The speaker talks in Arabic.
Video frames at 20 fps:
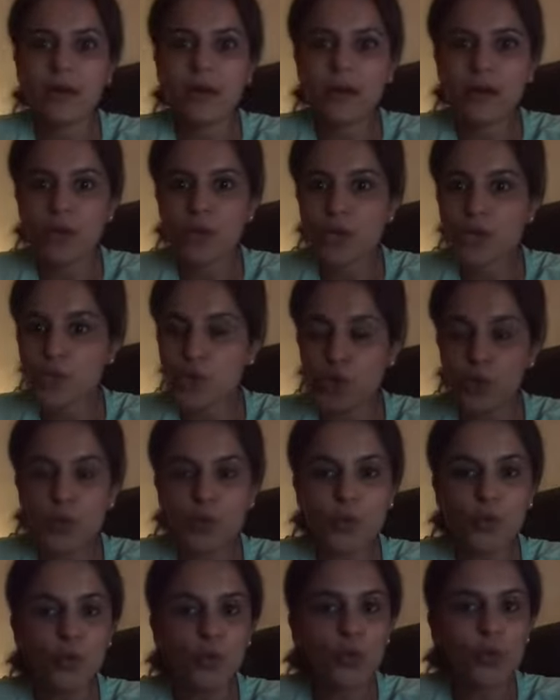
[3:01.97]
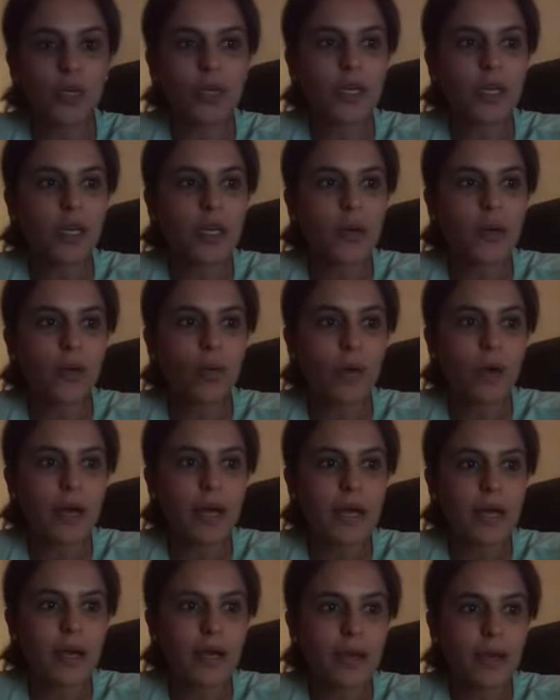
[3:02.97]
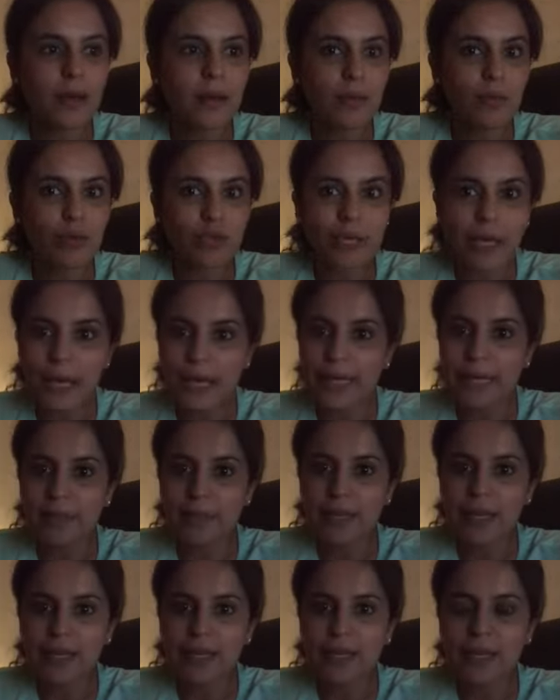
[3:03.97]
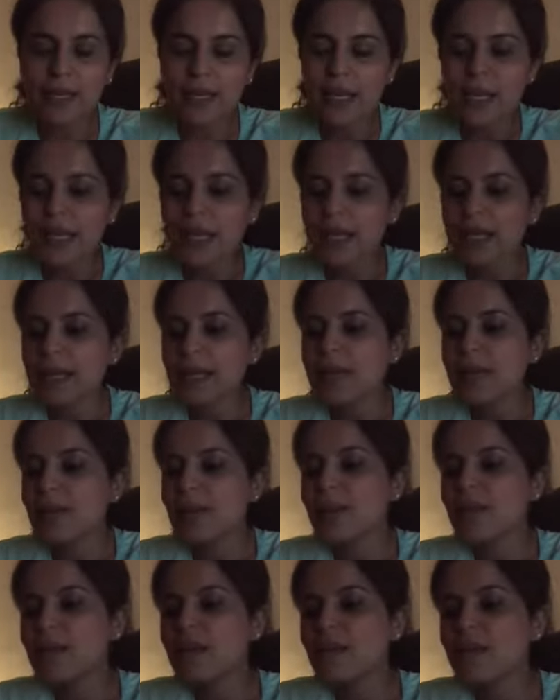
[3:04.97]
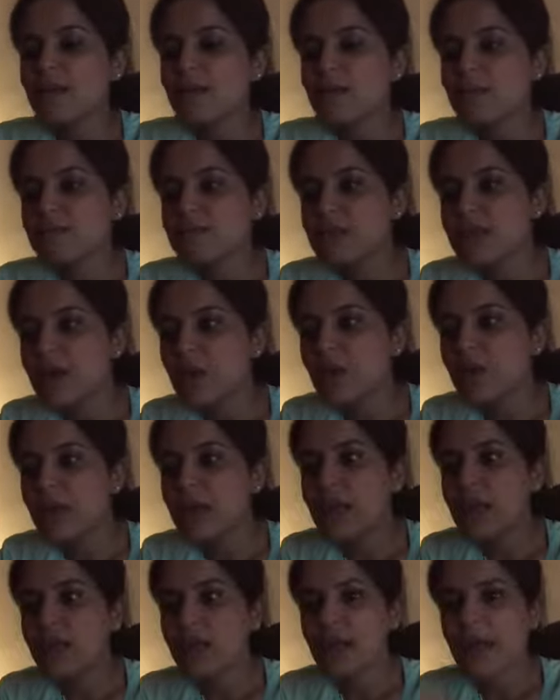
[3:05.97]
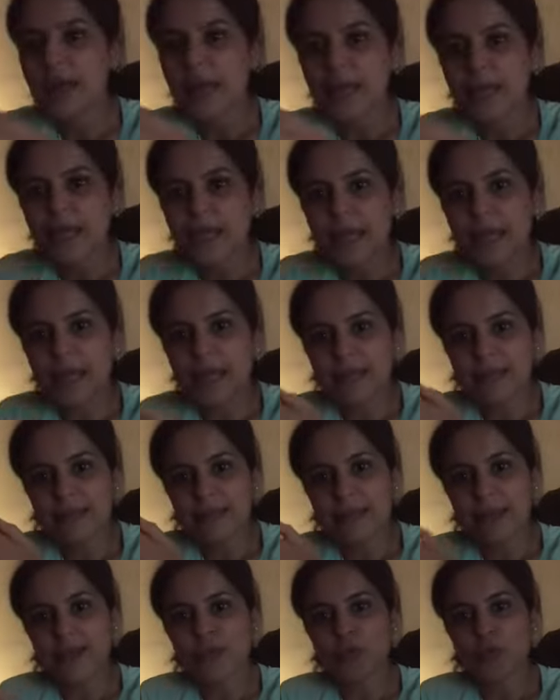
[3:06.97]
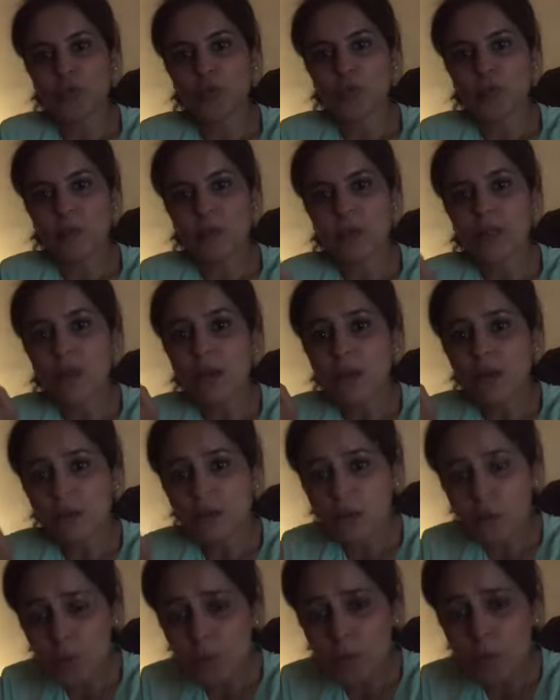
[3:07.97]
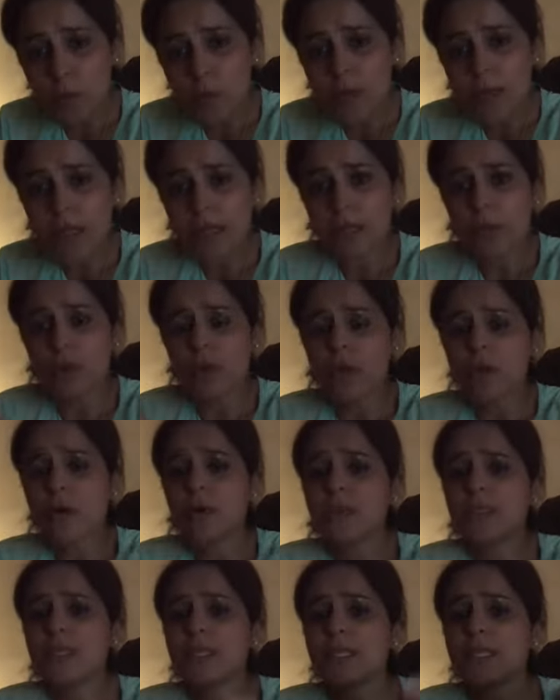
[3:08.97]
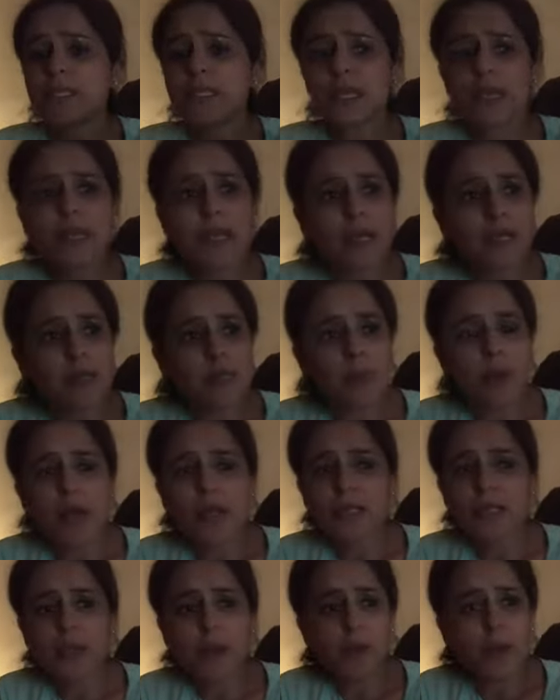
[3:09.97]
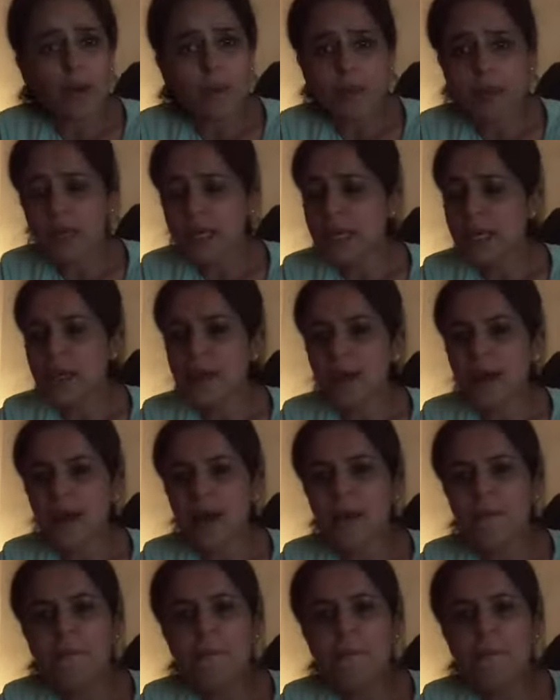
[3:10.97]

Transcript: وشيوخ ومتعلمين إلى دولة أهلها اتاخدوا من أرضهم لأراضي زي أسبانيا وأمريكا